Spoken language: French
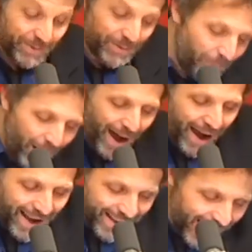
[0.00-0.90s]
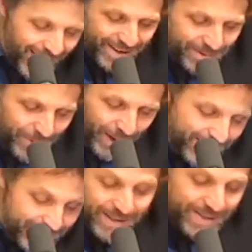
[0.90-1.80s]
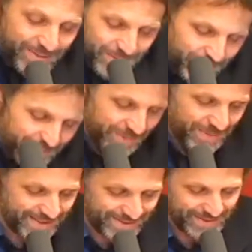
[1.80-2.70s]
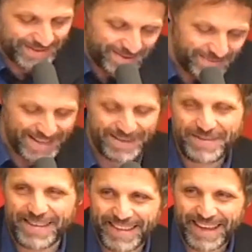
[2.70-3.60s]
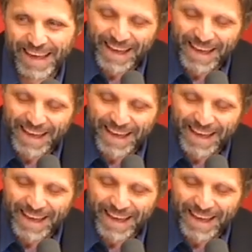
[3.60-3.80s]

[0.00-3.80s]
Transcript: Le droit à la caricature existe, monsieur Besson, c'était magnifique.